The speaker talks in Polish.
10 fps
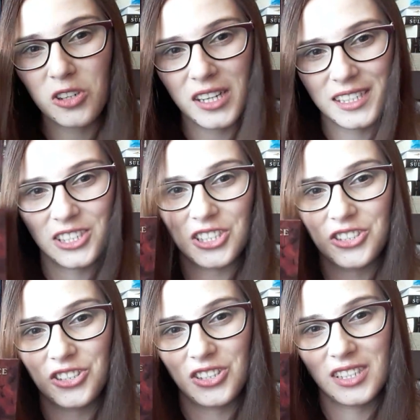mi kolejne
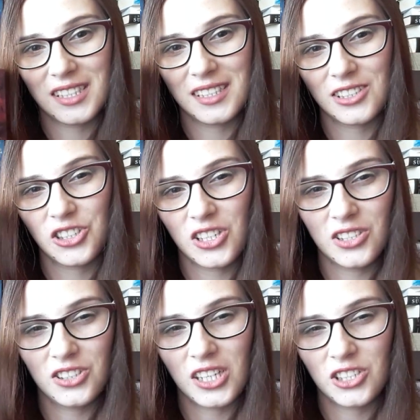części e,
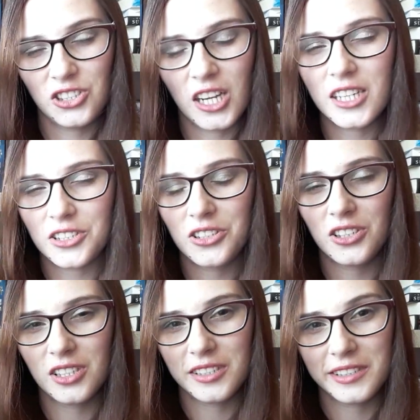Księcia
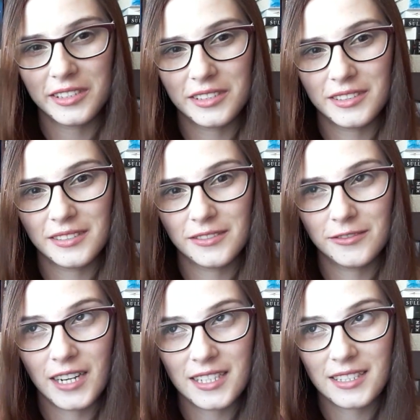Cierni e,
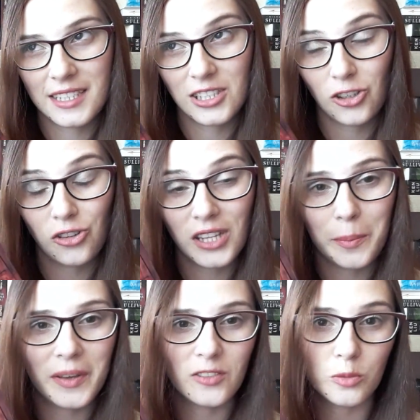w ręce, to na
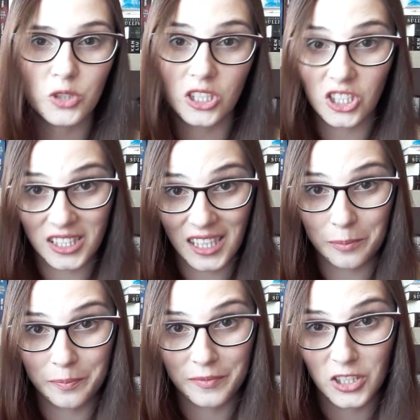pewno przeczytam
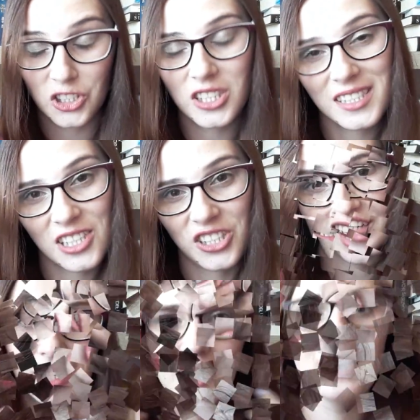z czystej
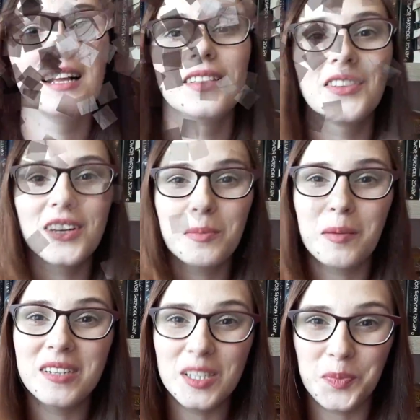ciekawości. No i
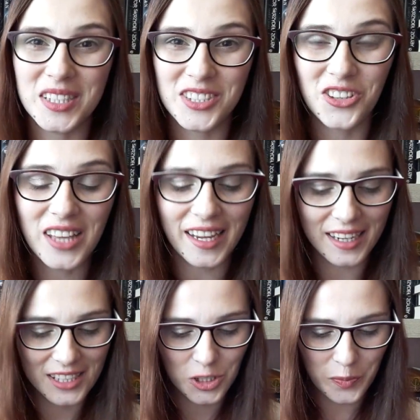mamy lipiec,
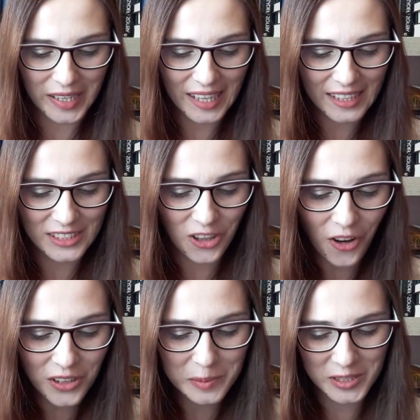dotarliśmy
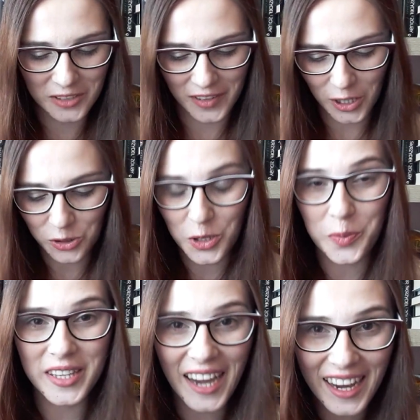do lipcowego
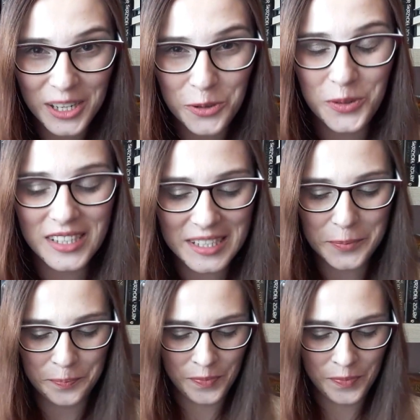TBR-u i